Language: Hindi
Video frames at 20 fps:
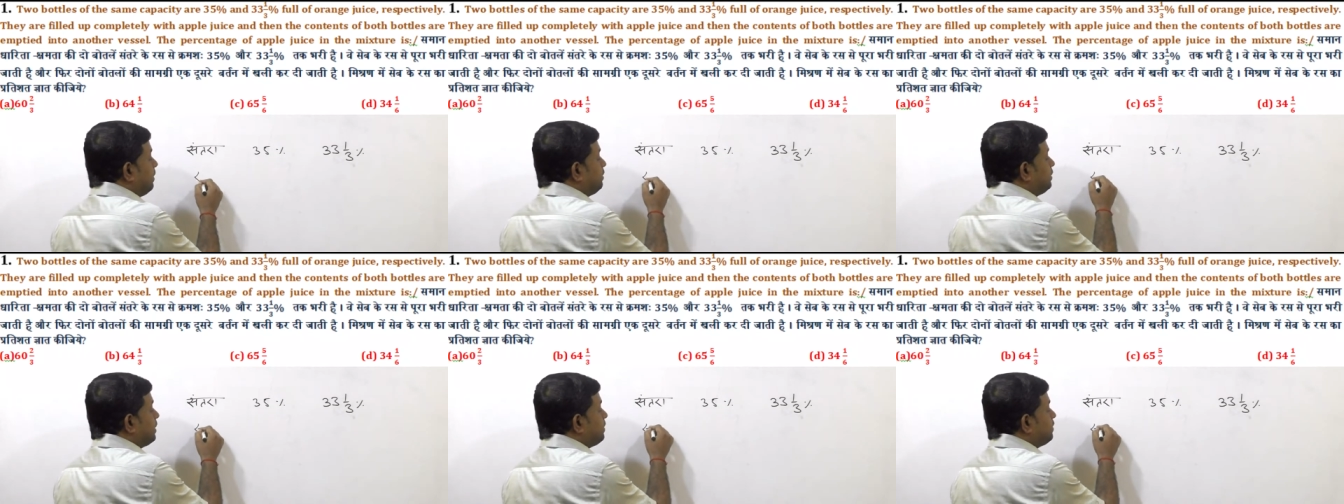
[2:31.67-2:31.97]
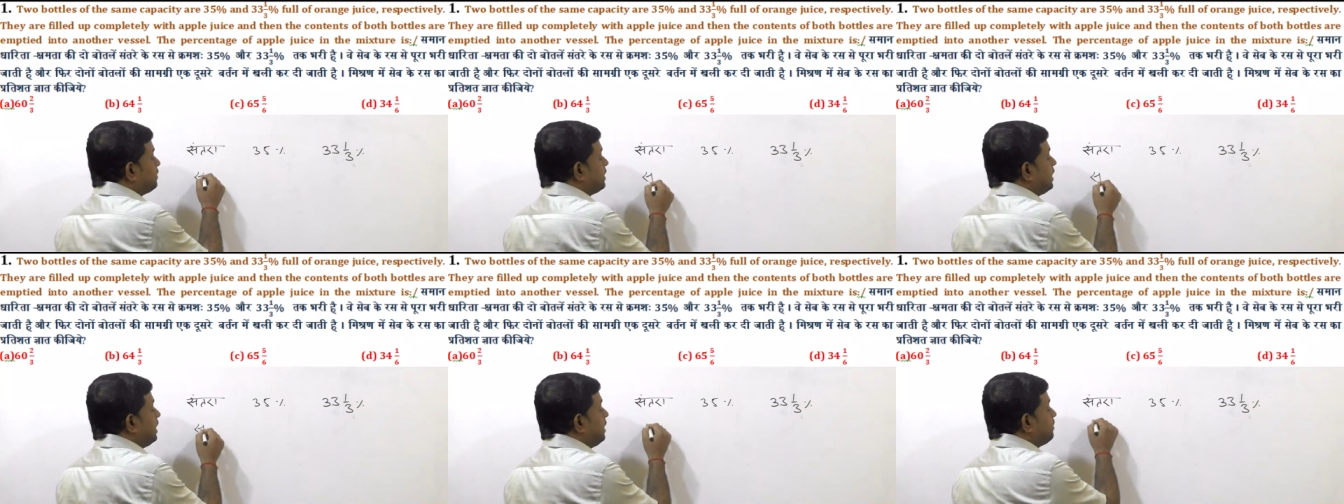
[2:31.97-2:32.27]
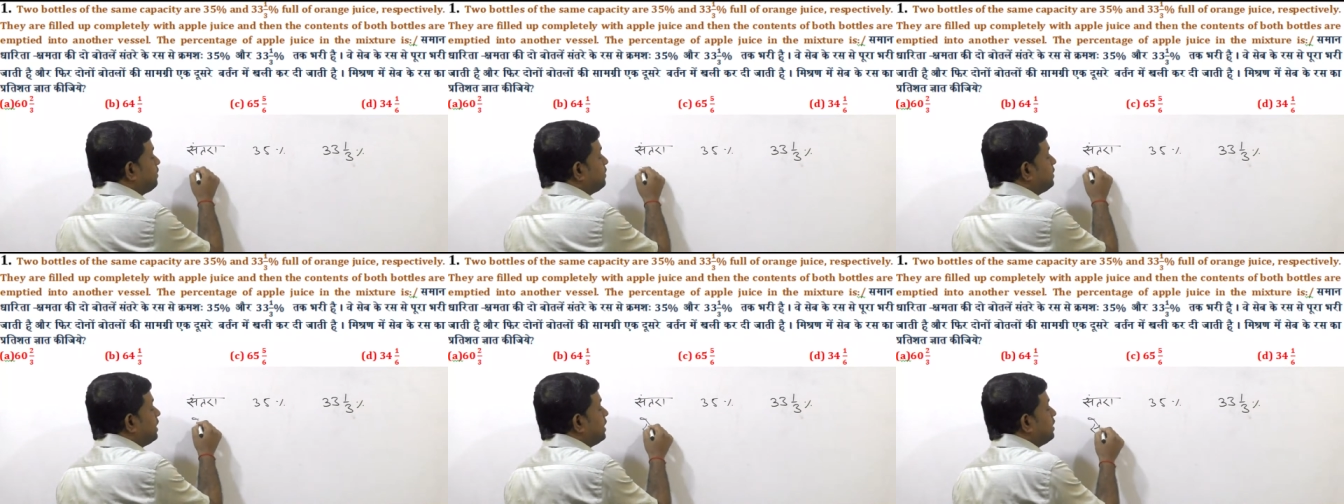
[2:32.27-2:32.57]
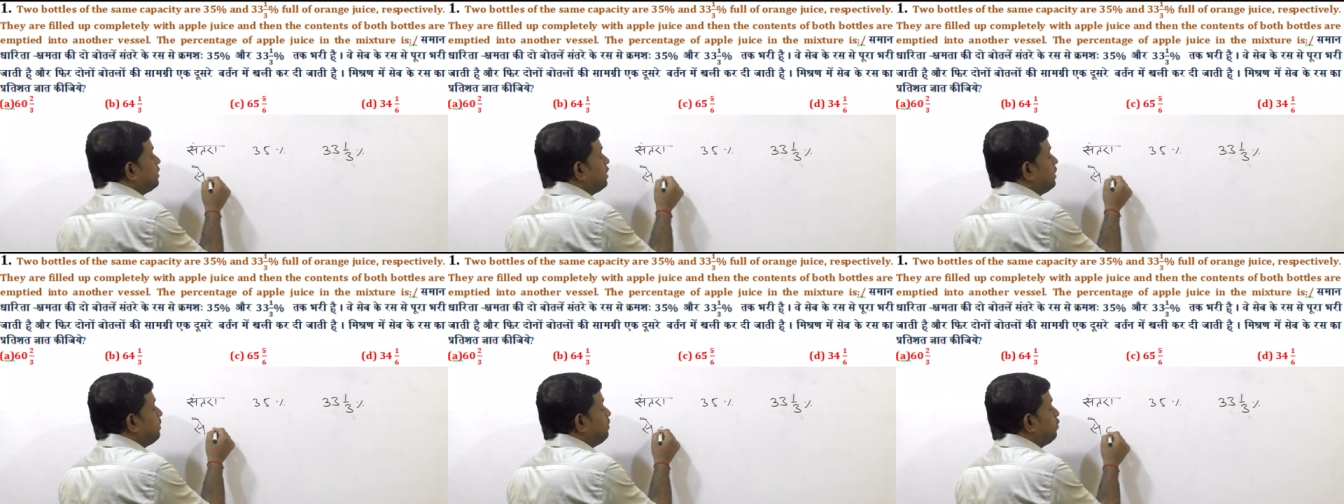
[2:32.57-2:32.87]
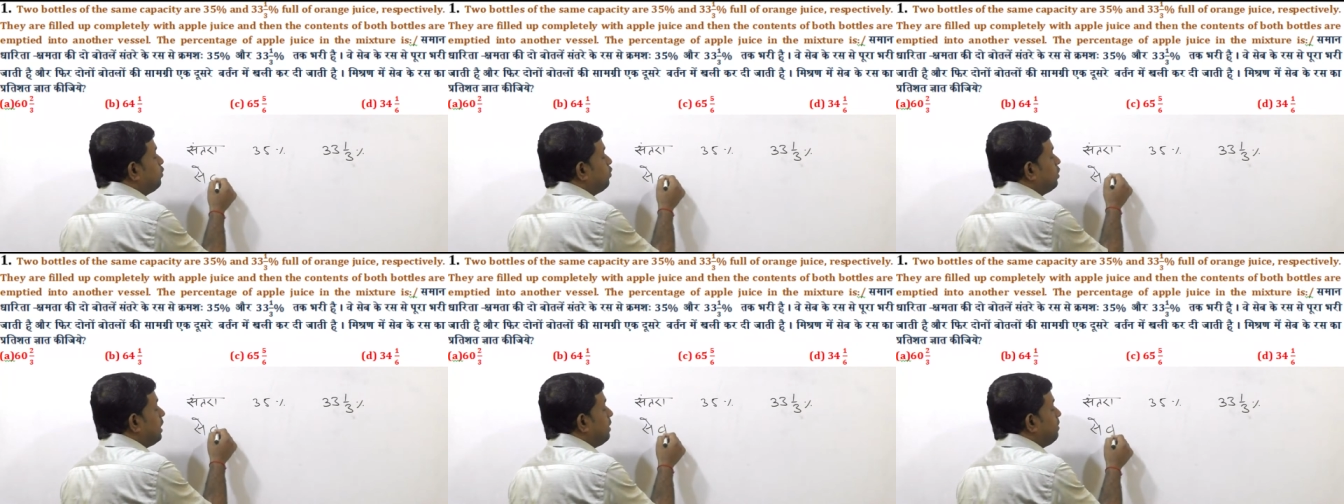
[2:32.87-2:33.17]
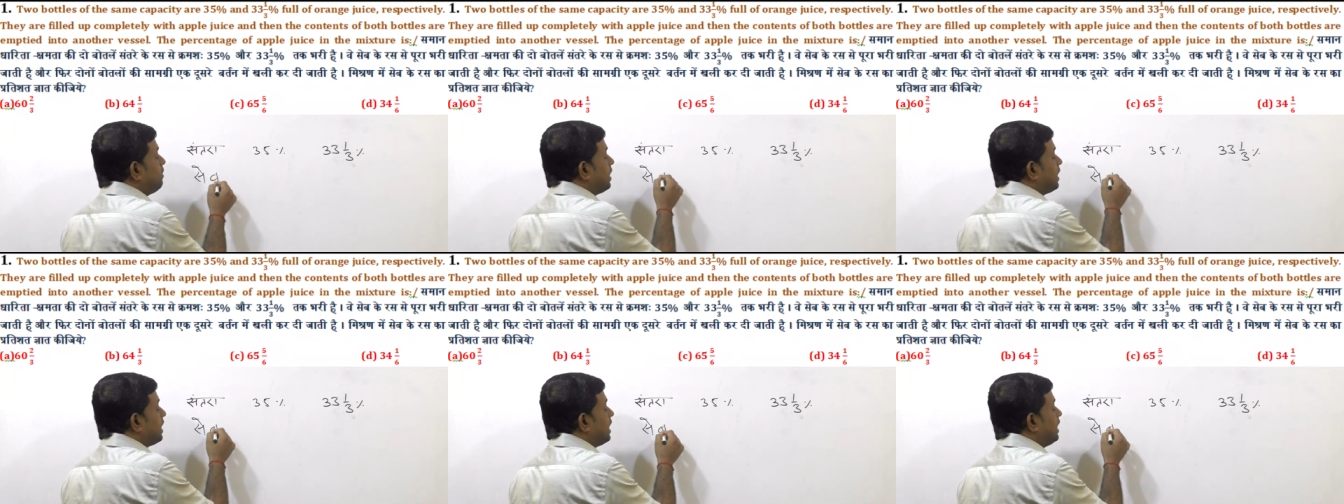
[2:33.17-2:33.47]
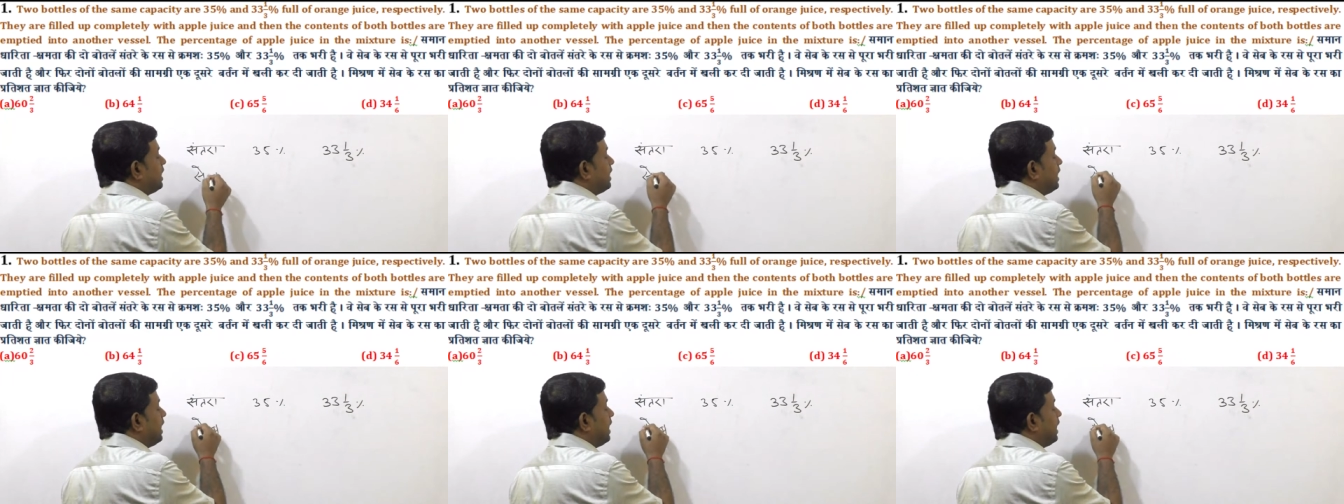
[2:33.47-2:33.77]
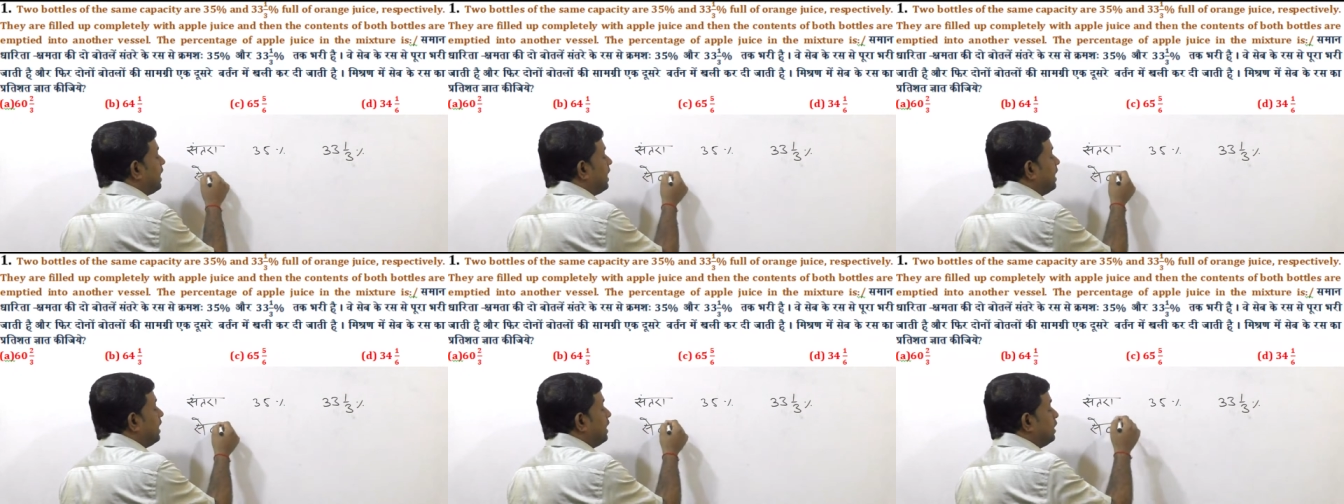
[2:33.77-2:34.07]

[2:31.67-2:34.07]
अब जब सेब से इसे पूरा भरा गया